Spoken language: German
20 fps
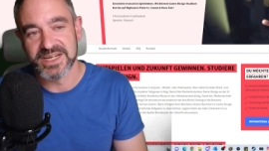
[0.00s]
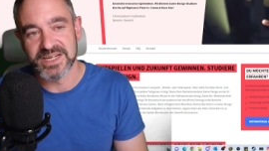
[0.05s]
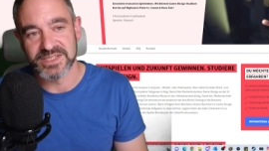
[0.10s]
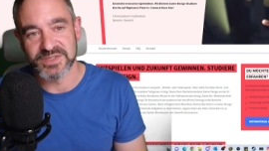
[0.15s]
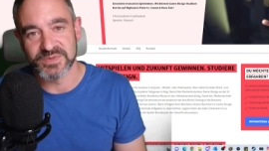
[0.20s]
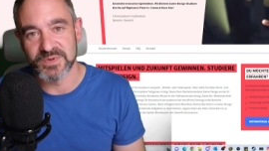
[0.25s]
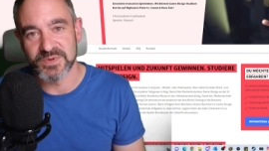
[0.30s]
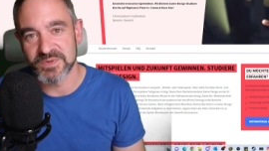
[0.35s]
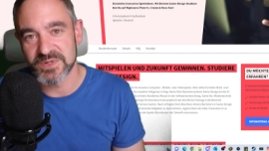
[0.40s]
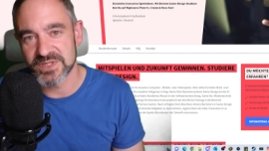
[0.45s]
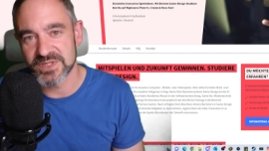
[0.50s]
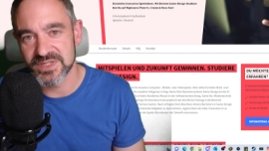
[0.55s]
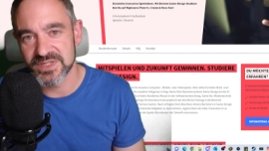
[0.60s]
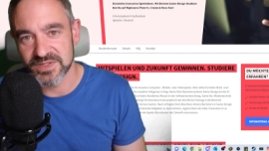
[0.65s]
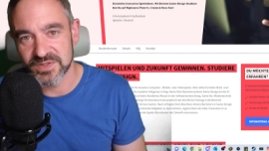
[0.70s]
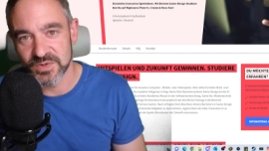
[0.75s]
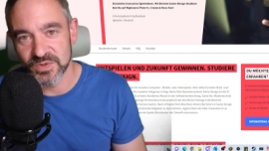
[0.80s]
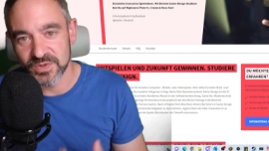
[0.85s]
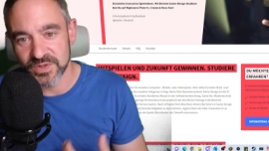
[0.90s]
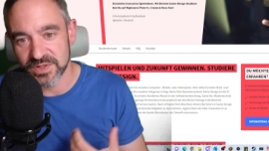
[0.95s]
Also bei mir ist
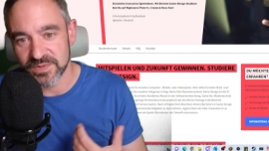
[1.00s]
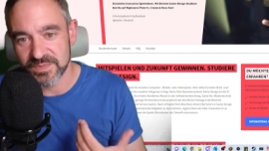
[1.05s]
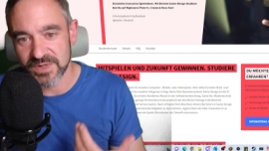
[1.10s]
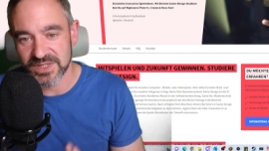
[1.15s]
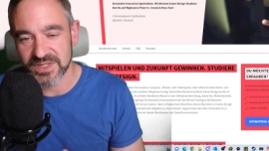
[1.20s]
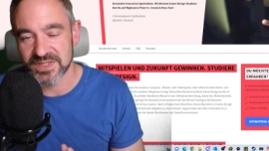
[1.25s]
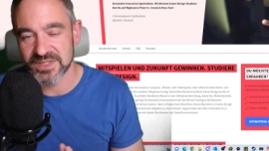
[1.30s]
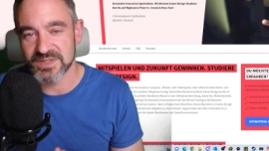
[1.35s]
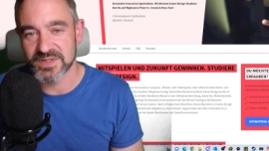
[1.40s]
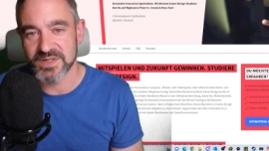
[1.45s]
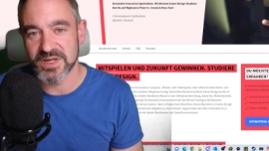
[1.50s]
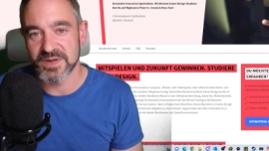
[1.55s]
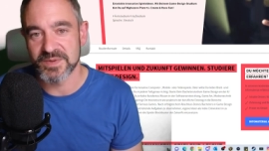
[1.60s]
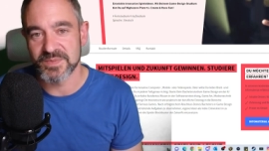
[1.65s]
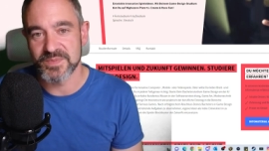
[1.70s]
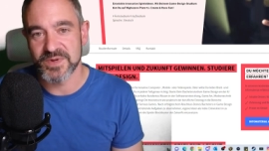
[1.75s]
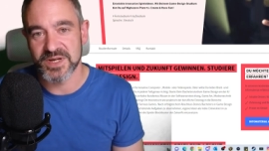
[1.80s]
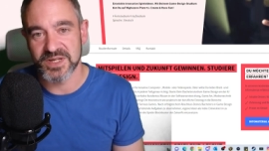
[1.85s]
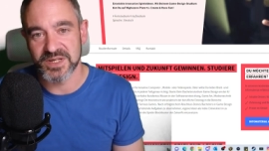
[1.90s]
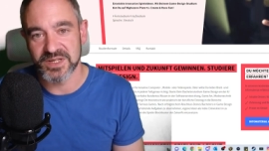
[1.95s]
es so, ich mache das äh,
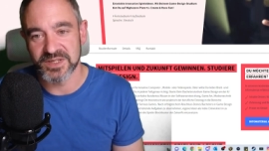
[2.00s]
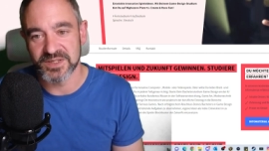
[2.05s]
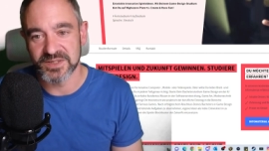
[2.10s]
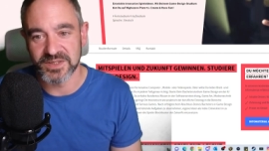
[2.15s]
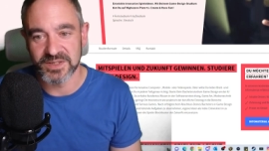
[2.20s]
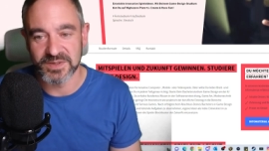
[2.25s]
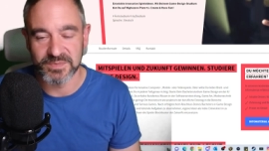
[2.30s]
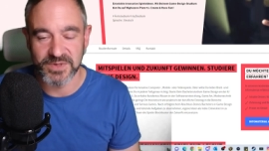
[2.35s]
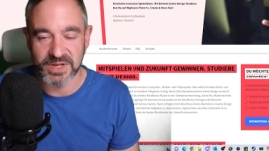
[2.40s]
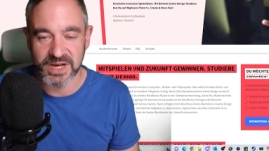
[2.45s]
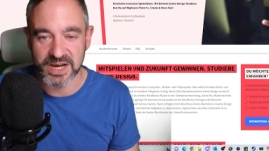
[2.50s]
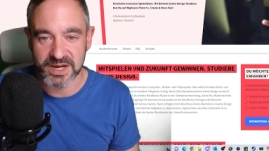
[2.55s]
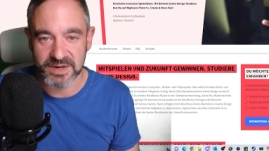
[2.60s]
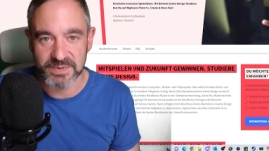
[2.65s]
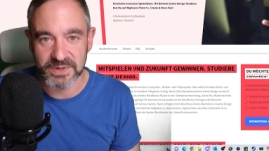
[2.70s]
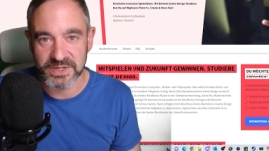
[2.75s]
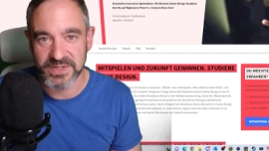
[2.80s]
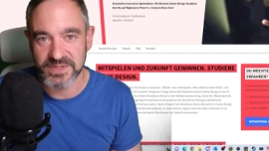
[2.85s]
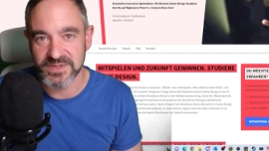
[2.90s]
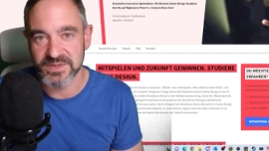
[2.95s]
parallel neben der
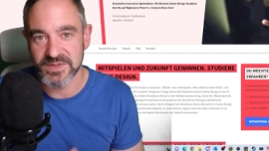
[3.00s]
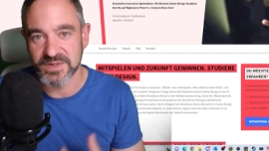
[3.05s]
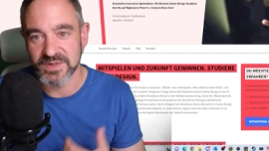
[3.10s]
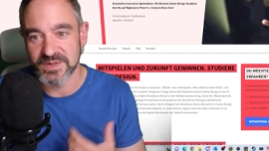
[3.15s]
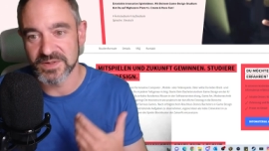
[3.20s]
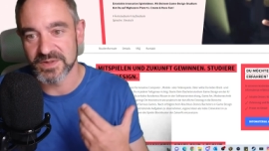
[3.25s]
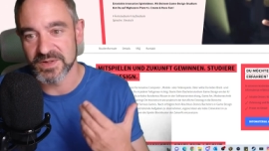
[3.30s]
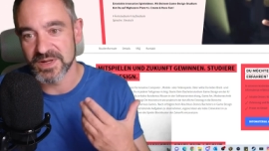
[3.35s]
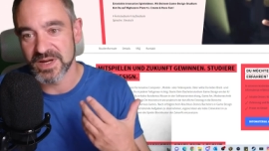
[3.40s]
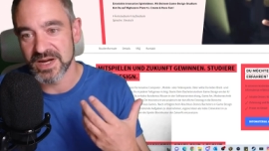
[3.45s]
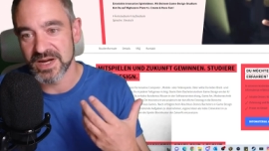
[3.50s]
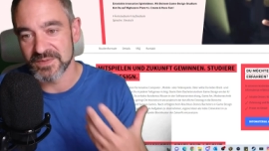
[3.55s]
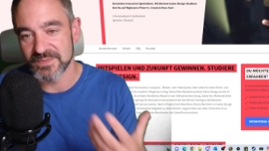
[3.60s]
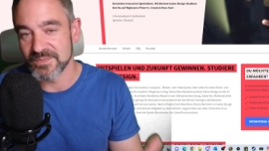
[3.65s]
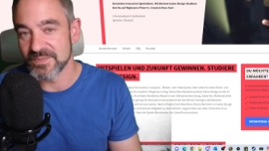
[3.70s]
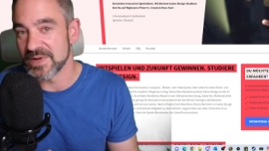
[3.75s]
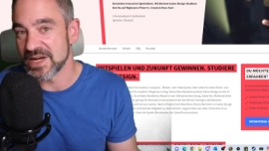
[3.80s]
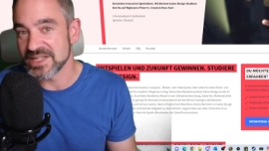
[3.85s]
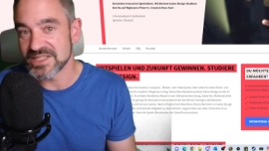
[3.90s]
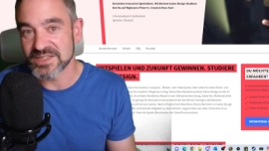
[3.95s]
Arbeit. Die
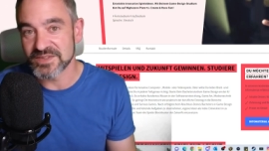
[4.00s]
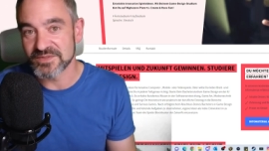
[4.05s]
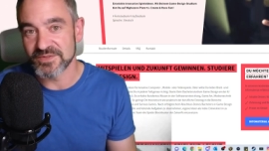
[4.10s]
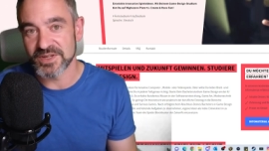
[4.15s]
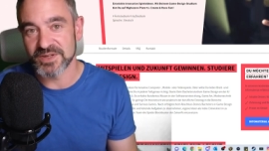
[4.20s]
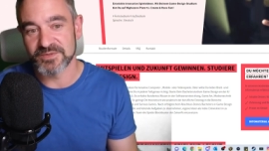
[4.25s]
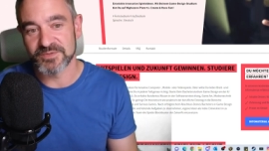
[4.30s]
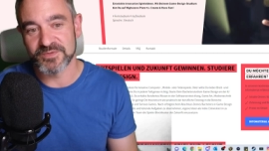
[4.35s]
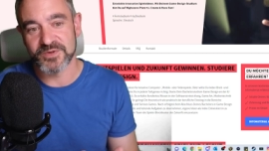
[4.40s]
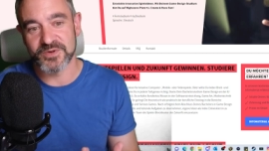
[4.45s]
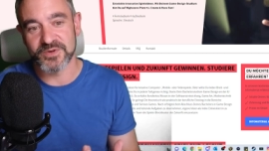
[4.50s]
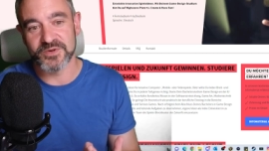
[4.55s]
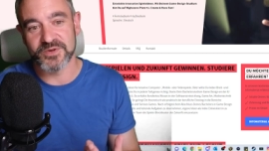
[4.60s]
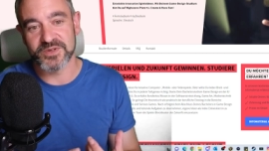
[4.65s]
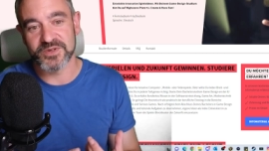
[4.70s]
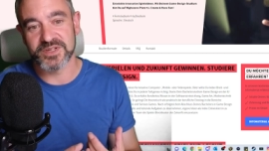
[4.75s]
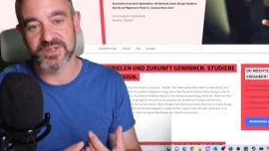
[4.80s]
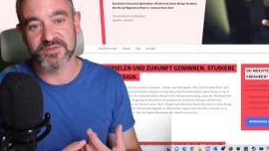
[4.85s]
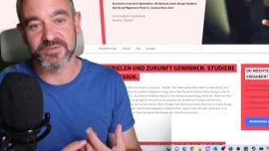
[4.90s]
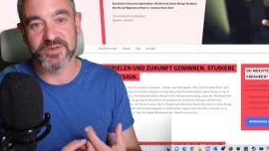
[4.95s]
meisten werden von
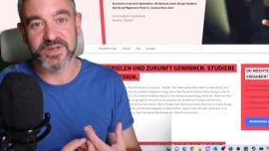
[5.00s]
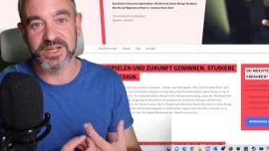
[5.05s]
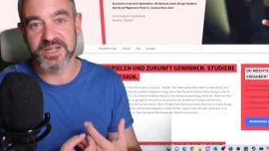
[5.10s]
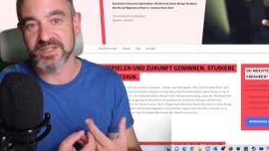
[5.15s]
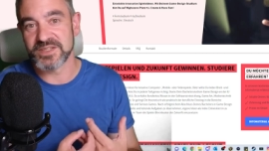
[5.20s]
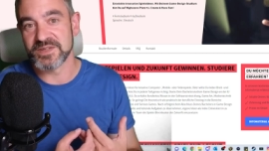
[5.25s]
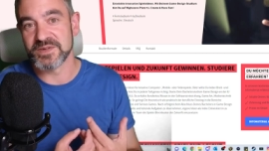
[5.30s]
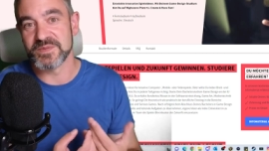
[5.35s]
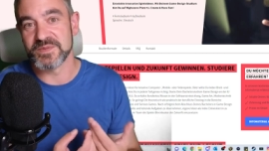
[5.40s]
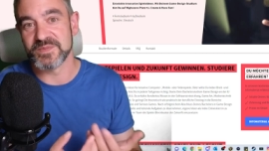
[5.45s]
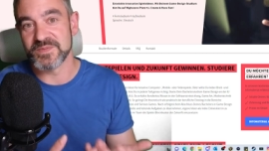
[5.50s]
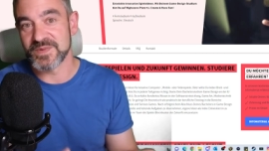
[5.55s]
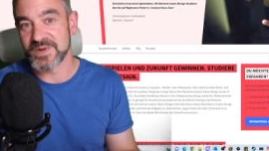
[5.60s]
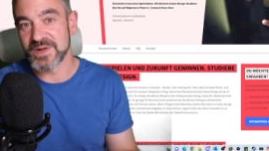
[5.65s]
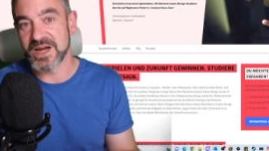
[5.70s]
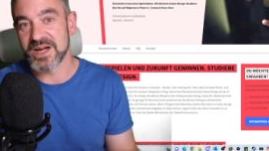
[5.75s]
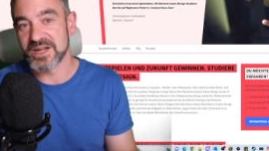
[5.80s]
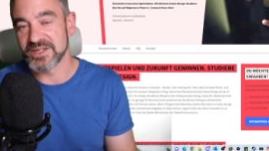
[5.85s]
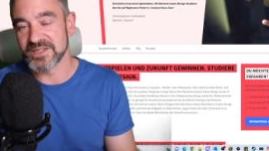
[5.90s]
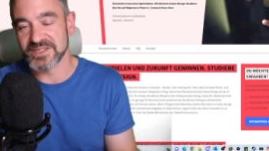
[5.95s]
euch vielleicht, äh,
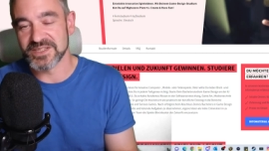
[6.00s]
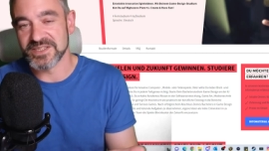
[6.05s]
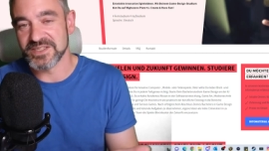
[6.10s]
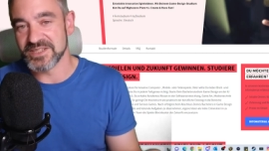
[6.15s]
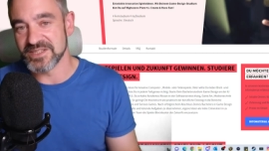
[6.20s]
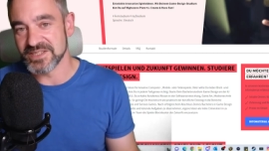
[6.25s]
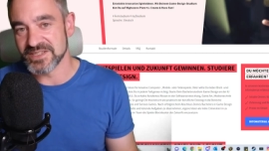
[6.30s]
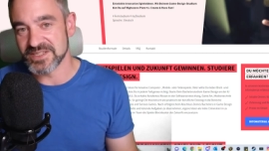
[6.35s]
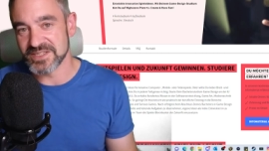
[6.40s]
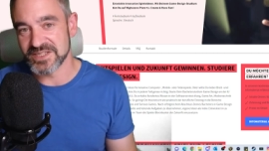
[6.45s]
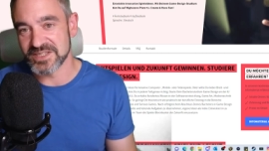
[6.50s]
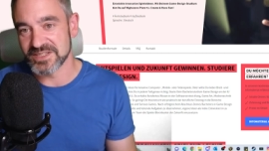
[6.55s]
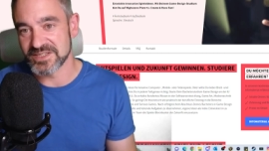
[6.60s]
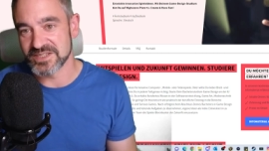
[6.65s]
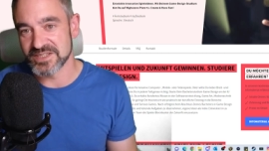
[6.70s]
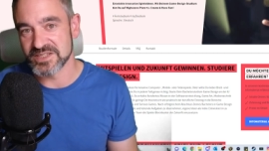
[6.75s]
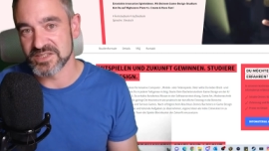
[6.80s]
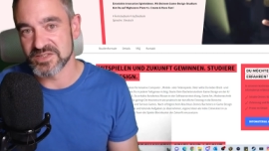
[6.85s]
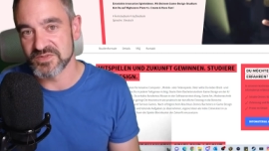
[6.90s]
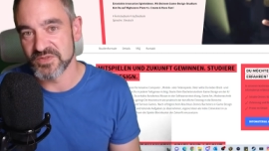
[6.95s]
gerade die, die sich jetzt
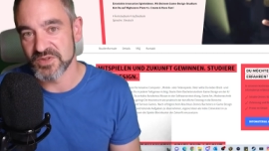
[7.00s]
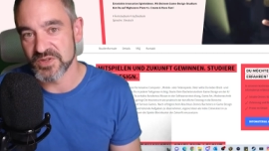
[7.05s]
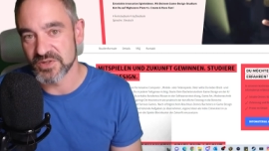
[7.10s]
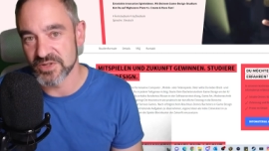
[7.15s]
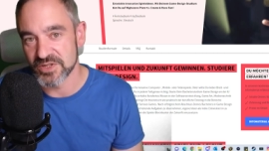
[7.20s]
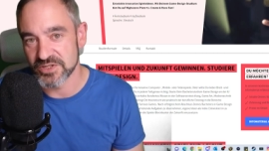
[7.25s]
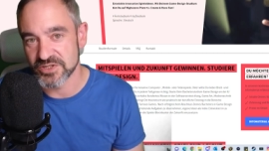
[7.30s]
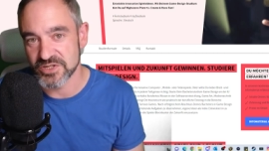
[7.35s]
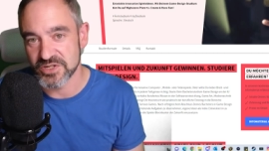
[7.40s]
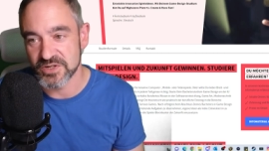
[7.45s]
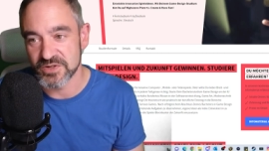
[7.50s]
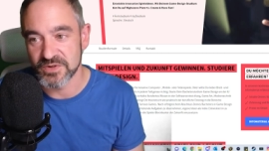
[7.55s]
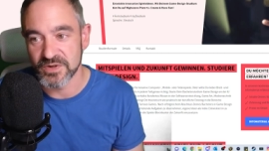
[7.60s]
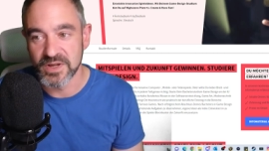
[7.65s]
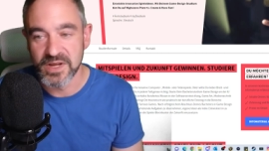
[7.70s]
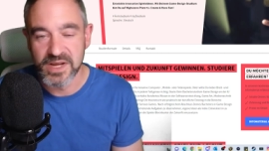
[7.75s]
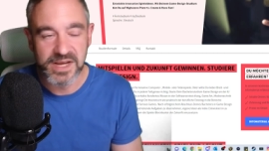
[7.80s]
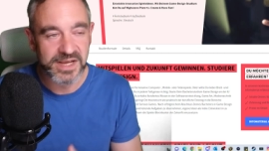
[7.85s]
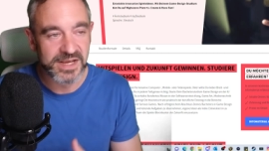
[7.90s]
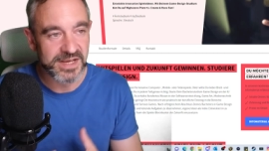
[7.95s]
dieses Video anschauen,
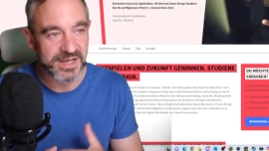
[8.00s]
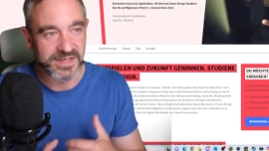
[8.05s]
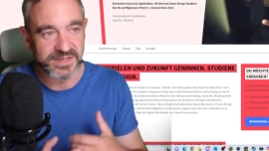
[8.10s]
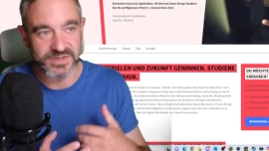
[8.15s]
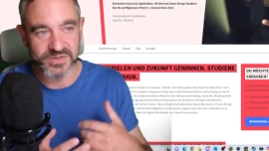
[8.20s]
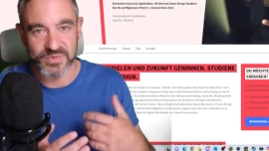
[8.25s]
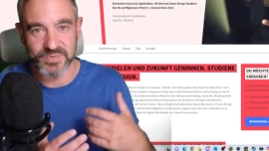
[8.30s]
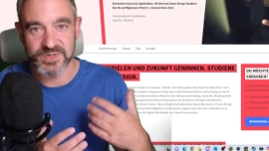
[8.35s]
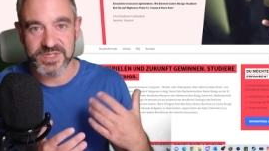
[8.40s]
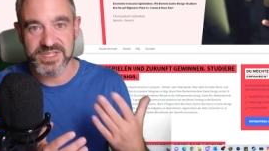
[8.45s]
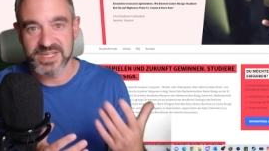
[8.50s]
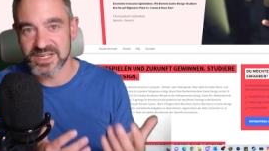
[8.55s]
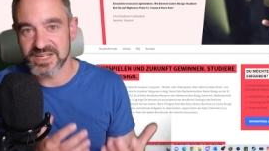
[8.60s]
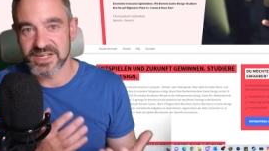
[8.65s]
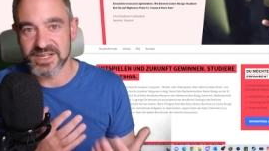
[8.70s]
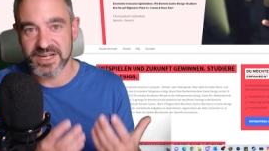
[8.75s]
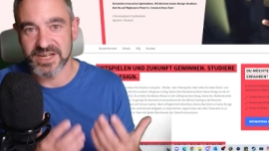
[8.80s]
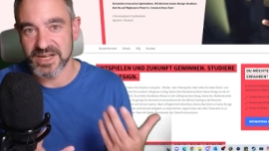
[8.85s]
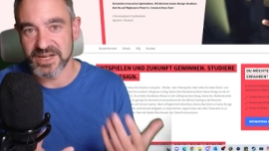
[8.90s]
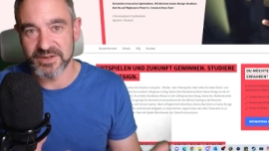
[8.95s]
so ein bisschen in einer